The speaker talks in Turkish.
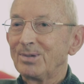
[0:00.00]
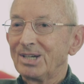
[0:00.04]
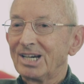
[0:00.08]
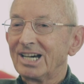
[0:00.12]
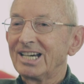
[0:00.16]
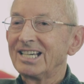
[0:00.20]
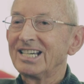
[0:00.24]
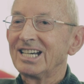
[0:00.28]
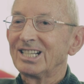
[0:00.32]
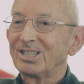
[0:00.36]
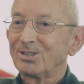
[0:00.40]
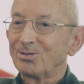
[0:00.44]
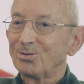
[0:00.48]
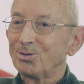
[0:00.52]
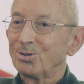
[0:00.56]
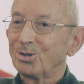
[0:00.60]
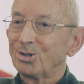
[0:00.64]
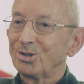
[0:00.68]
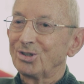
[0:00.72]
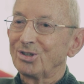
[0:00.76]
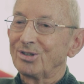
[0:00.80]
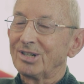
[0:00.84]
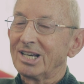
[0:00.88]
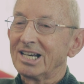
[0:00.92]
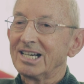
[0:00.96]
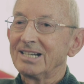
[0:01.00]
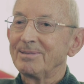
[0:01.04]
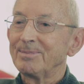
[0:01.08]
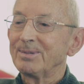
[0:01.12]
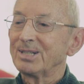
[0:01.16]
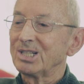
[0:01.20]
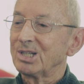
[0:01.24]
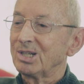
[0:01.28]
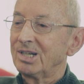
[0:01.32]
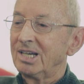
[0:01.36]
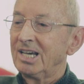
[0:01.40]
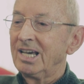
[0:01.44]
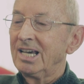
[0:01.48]
bir hayat kurduk
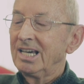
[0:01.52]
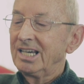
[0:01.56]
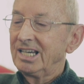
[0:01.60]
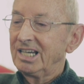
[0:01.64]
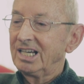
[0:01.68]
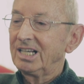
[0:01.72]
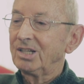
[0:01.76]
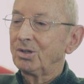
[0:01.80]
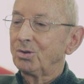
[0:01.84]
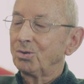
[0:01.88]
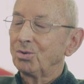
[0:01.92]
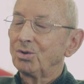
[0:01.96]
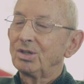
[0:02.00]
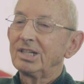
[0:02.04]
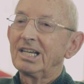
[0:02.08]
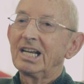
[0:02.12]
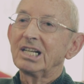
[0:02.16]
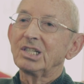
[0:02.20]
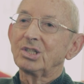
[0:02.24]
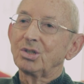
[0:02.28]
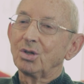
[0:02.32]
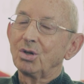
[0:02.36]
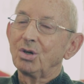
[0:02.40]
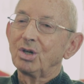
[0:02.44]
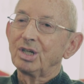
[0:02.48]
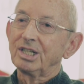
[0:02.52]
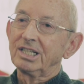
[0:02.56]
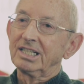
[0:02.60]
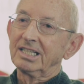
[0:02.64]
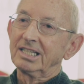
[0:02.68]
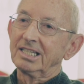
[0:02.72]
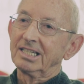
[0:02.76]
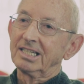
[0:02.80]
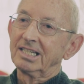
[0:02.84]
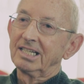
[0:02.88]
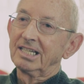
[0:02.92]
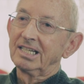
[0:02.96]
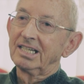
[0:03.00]
ama ilk günler zor
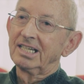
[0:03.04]
idi